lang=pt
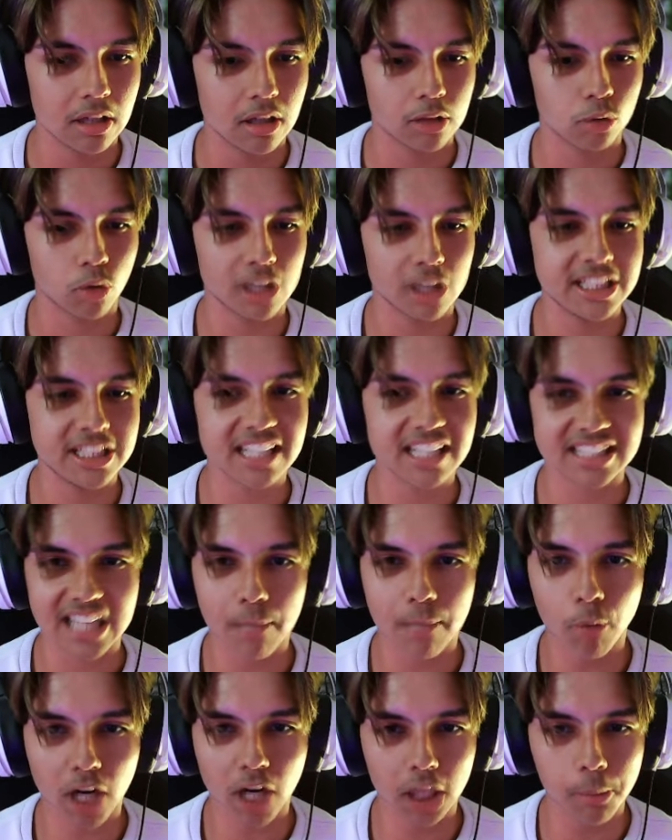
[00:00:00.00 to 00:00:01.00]
Vai, Tica, você quer
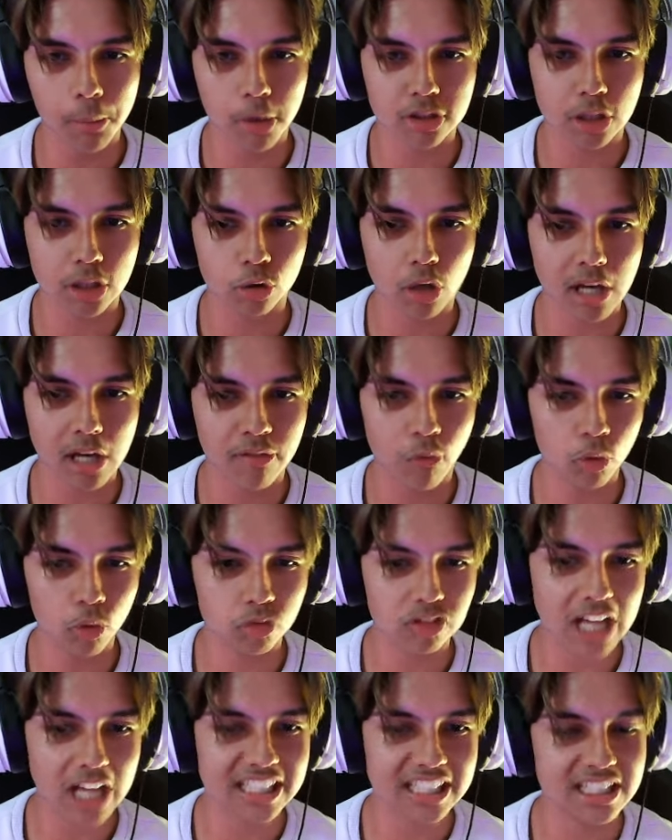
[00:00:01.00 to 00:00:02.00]
morar no meu escritório? À
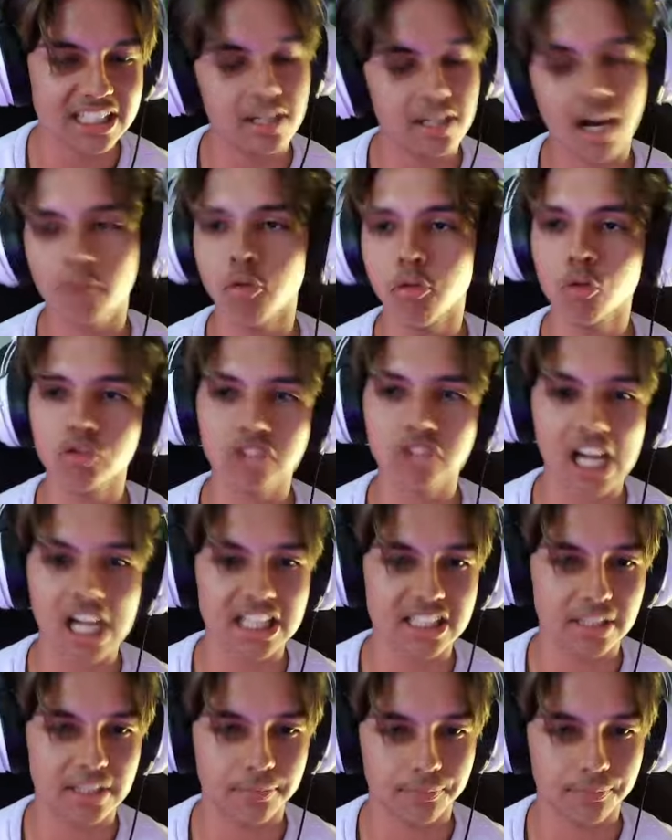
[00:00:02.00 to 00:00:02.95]
vontade, à vontade.